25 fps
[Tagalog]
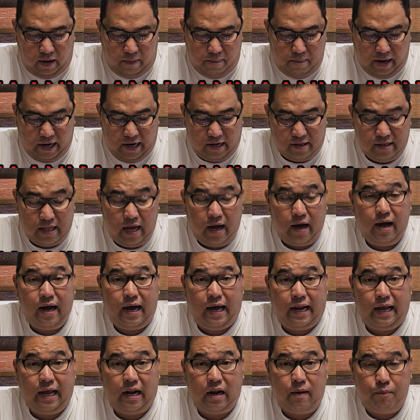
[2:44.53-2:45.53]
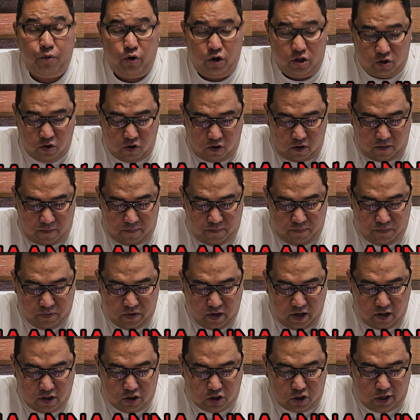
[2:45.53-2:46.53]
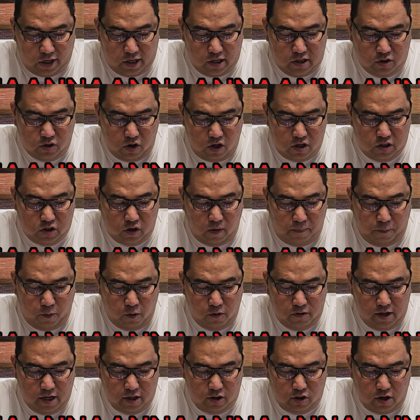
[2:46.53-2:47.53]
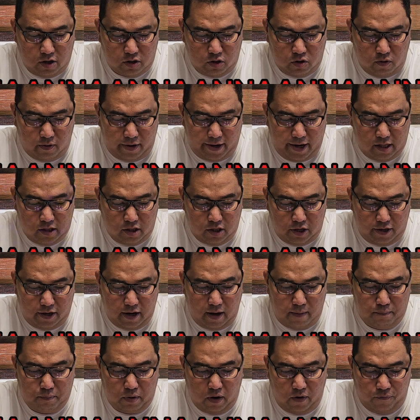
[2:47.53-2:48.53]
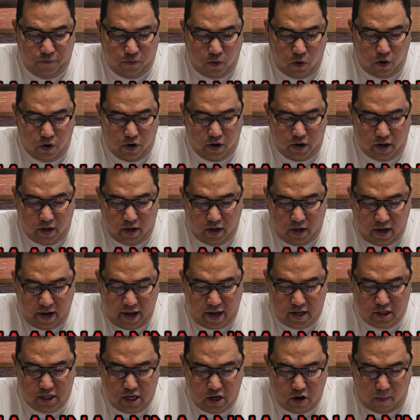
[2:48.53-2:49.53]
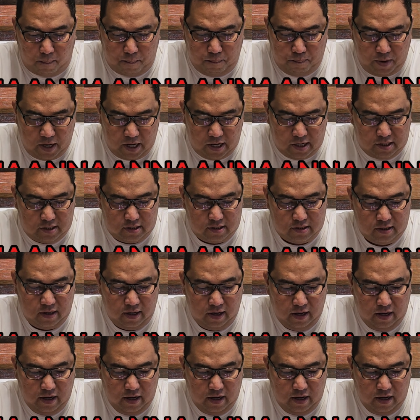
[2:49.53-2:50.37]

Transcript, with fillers: Magandang karera po ito. Third choice ko po dito itong entry number 4, Lady of Peace.